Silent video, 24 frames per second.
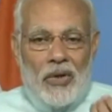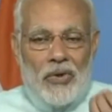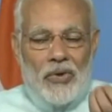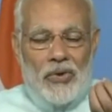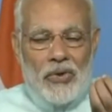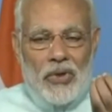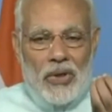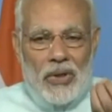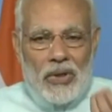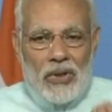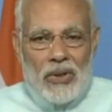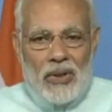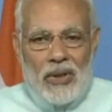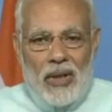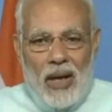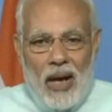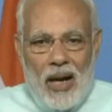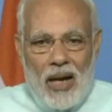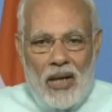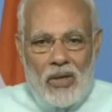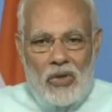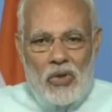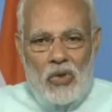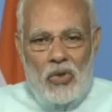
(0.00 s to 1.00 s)
जिसका
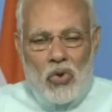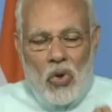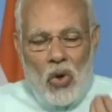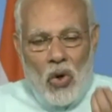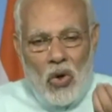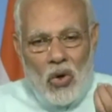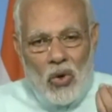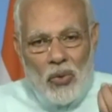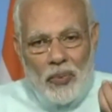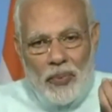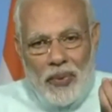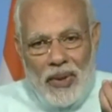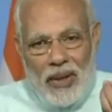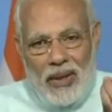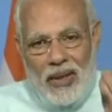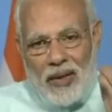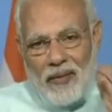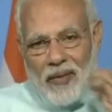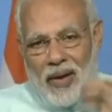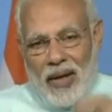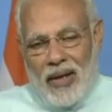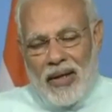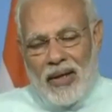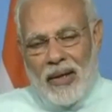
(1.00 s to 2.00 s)
सौ रुपये
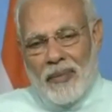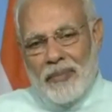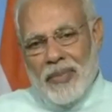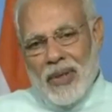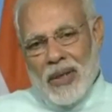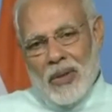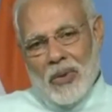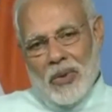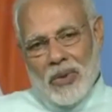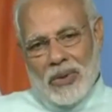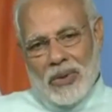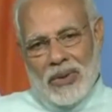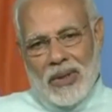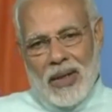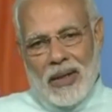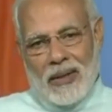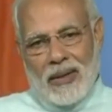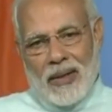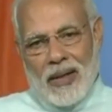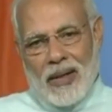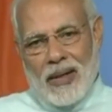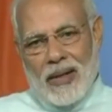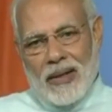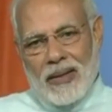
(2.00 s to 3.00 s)
दवाई का बिल होता
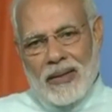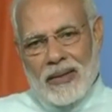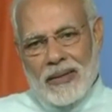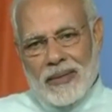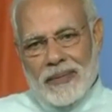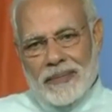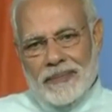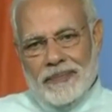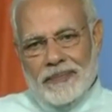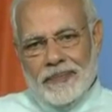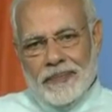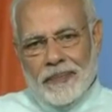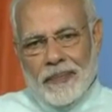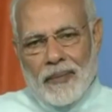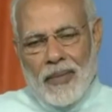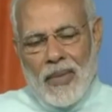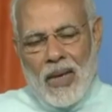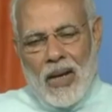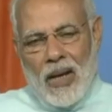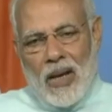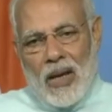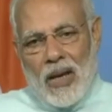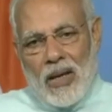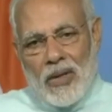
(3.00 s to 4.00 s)
था
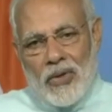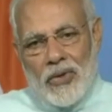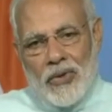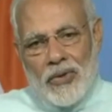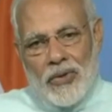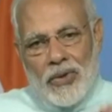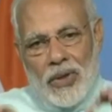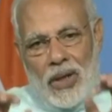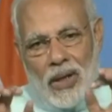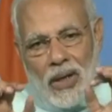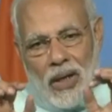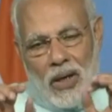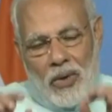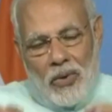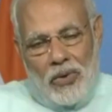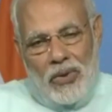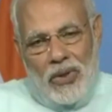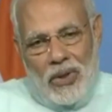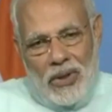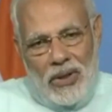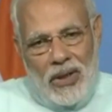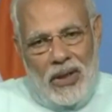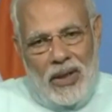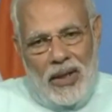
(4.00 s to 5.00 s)
जन
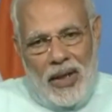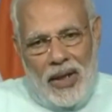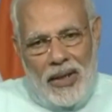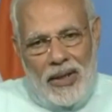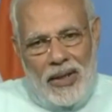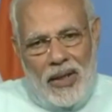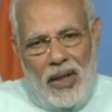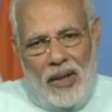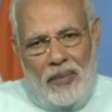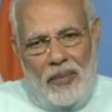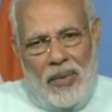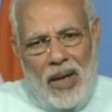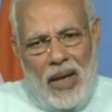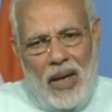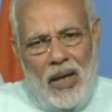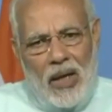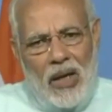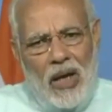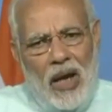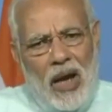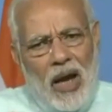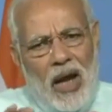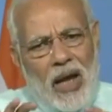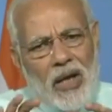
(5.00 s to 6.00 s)
औषधि केंद्र में
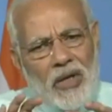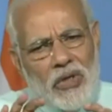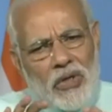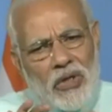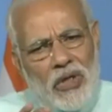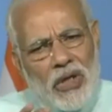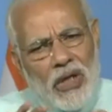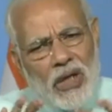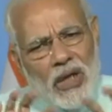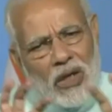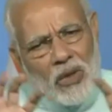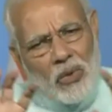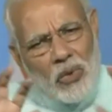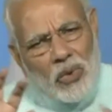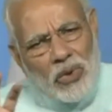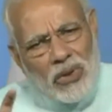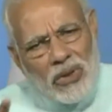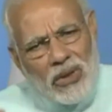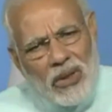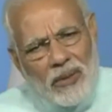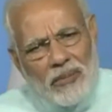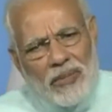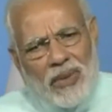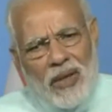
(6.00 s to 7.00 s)
ऐसी ही
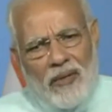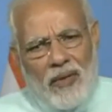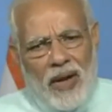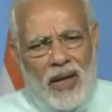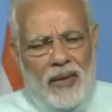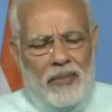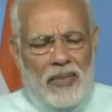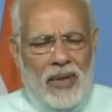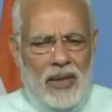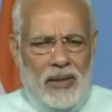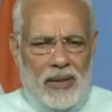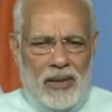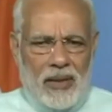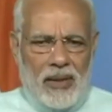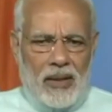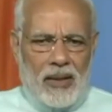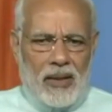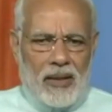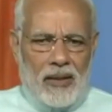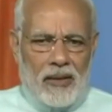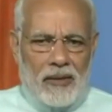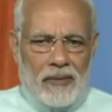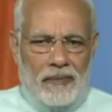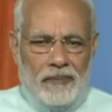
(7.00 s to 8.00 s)
उत्तम दवाई मिलती है
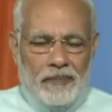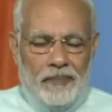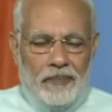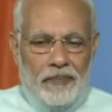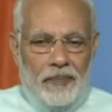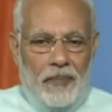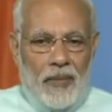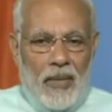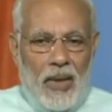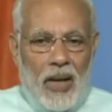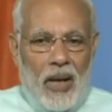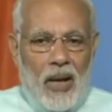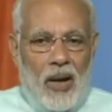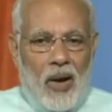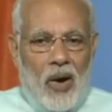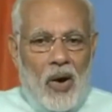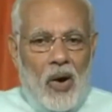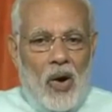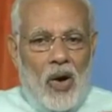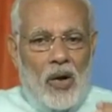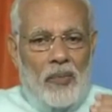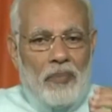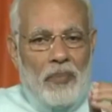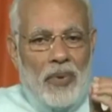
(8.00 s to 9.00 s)

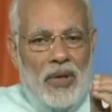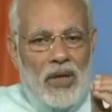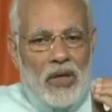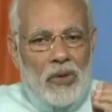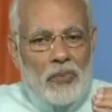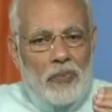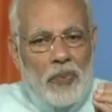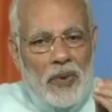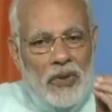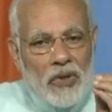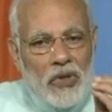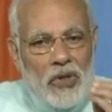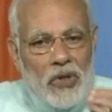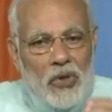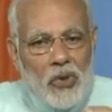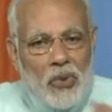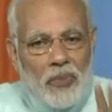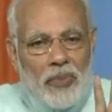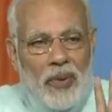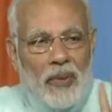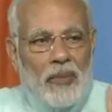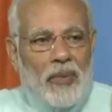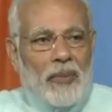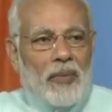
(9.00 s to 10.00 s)
और 20-25
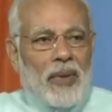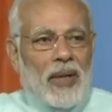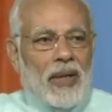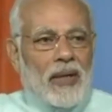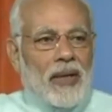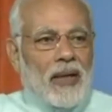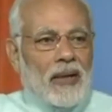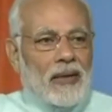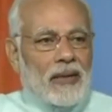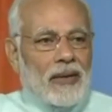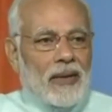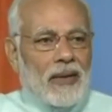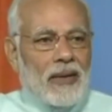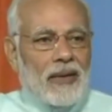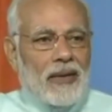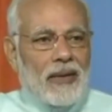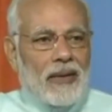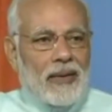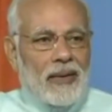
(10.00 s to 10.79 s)
रुपए में मिल जाती है